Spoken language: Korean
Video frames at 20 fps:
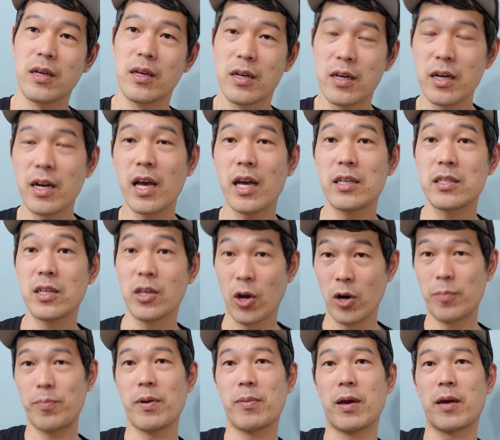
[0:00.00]
그래야 이제
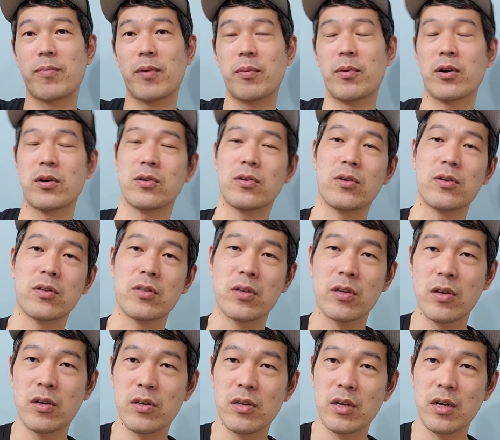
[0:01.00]
10배, 100배 버는
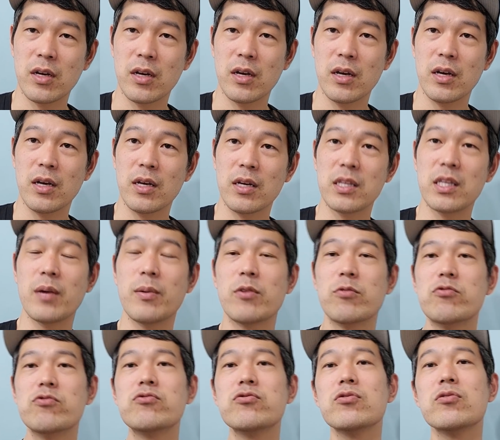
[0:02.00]
거거든요. 그다음에
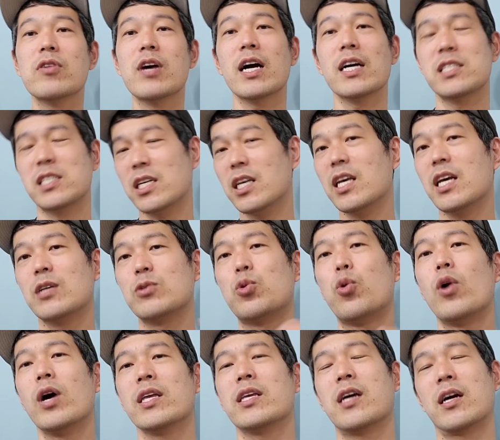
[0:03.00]
운과 시기가
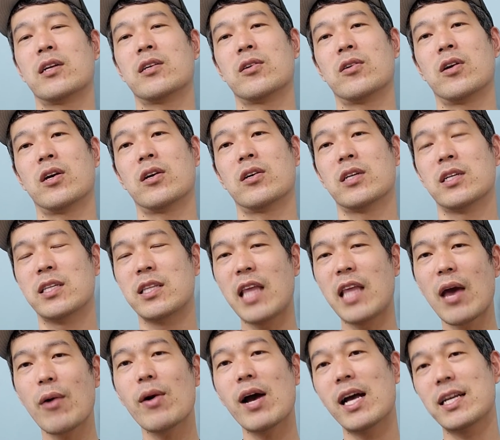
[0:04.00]
좋았냐는 거예요.
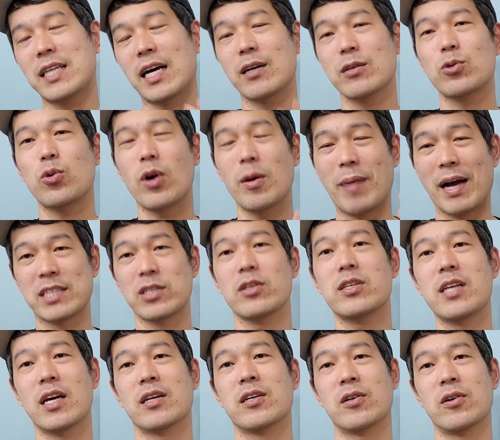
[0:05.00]
때와 장소가
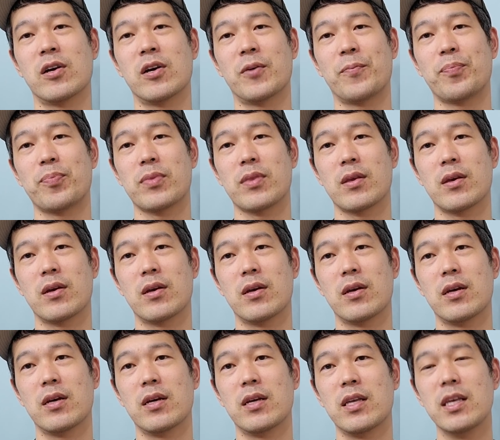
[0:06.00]
맞았냐는 거예요.
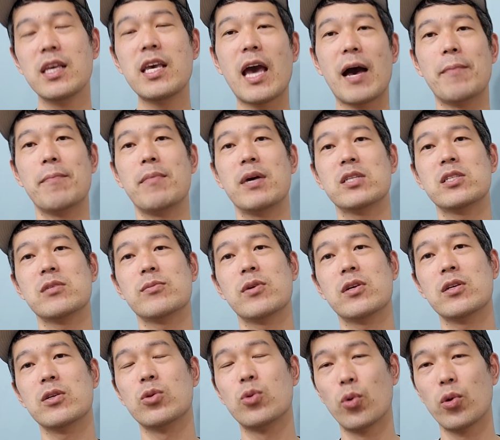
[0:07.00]
이게 안
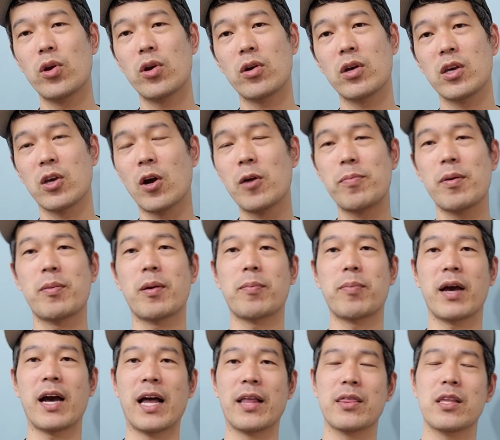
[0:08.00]
맞으면 노력이 10배,
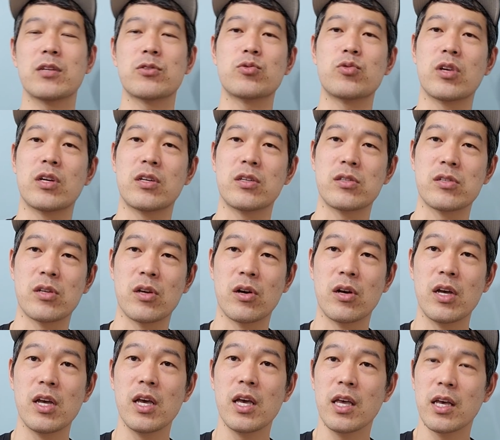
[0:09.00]
100배가 안 될 수도 있거든요.
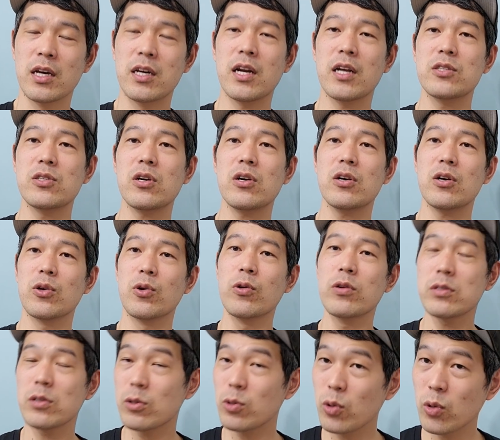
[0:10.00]
그래서
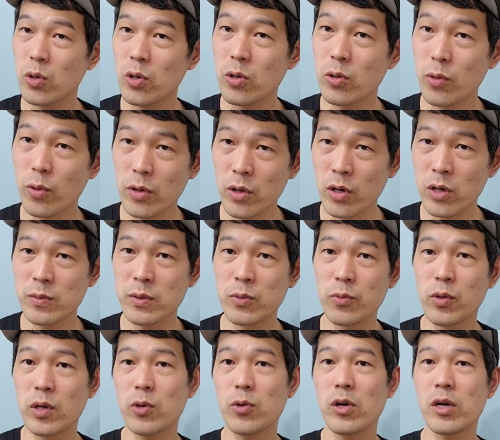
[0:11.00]
여기서 또
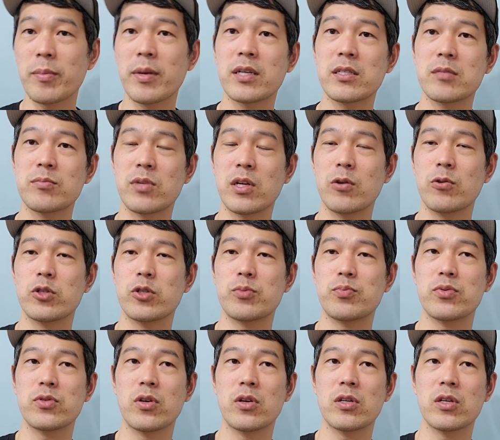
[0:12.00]
여러분 위로의 말씀 드리고
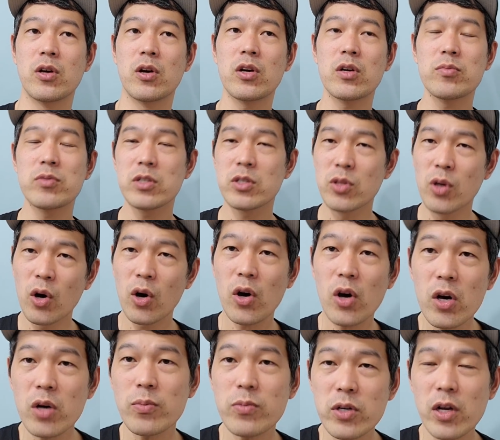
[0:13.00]
싶은 거는 여러분이
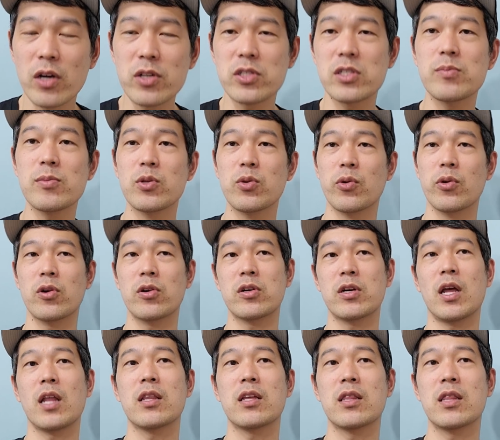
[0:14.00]
너무 열심히 노력을
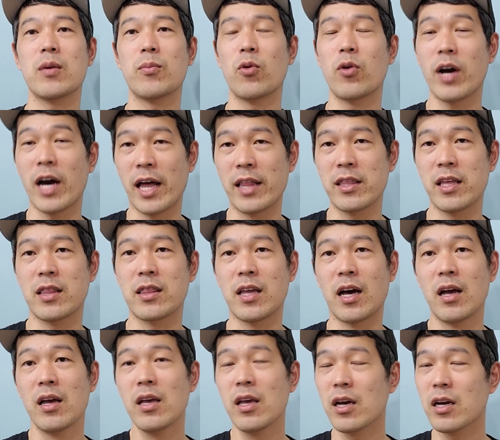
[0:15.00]
했는데 뭔가 안
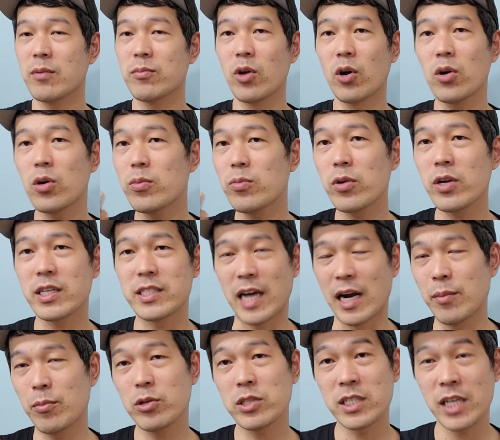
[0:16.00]
됐다. 그럼 여러분의
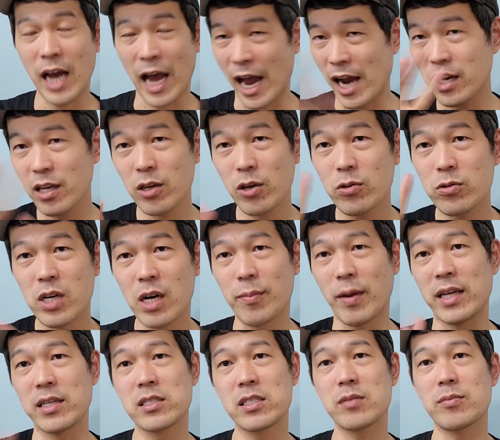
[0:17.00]
잘못이 아닌 경우가
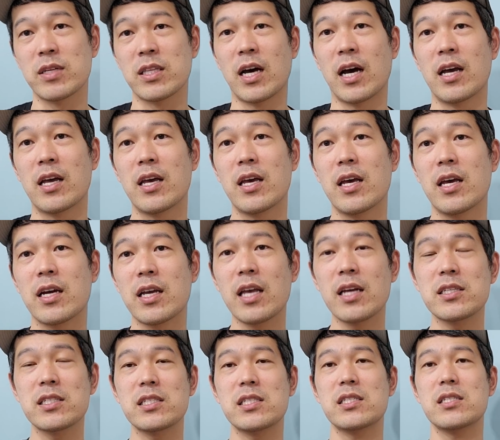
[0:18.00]
많습니다.
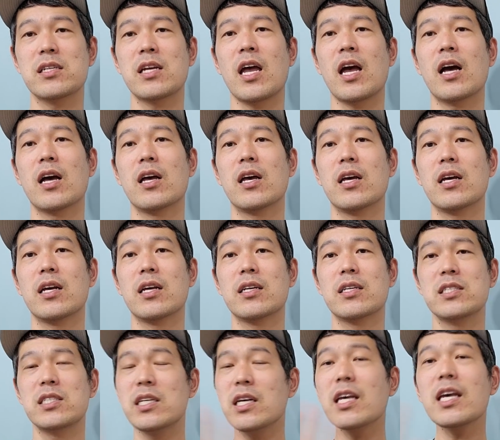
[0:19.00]
그냥, 시, 그냥
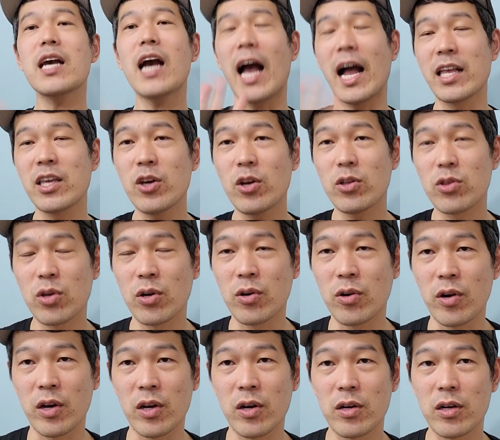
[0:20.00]
시기가 아니었던
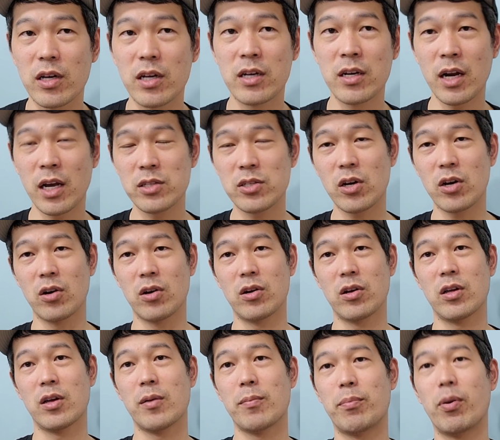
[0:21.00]
거예요. 그래서
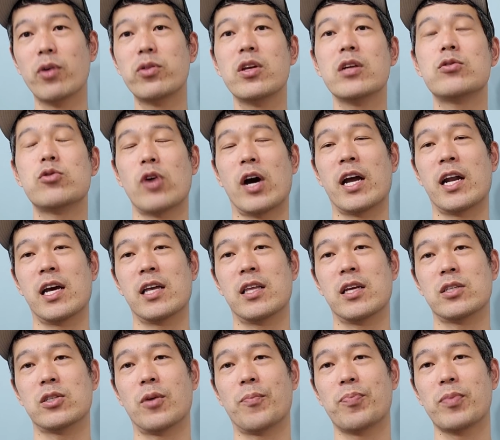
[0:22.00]
버틸 줄 알아야
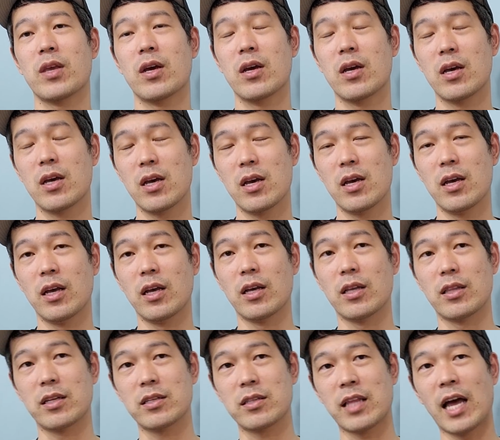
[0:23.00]
되죠.
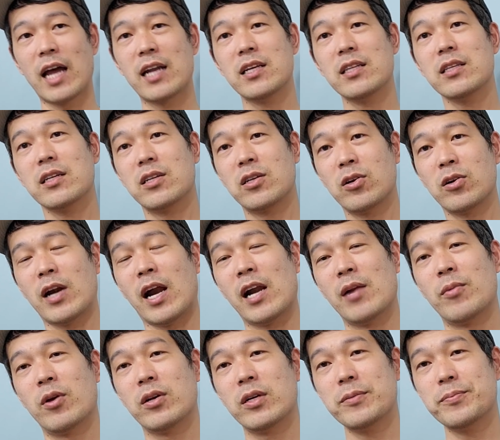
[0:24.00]
나는 그걸
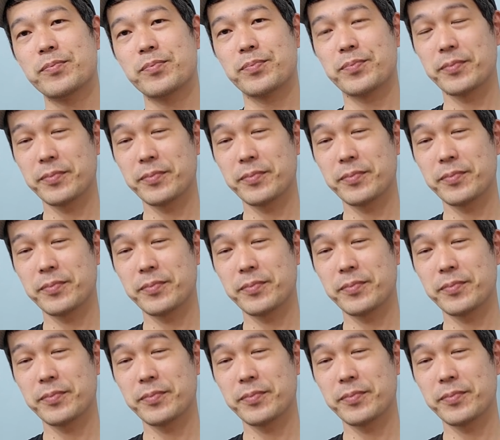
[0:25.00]
알면은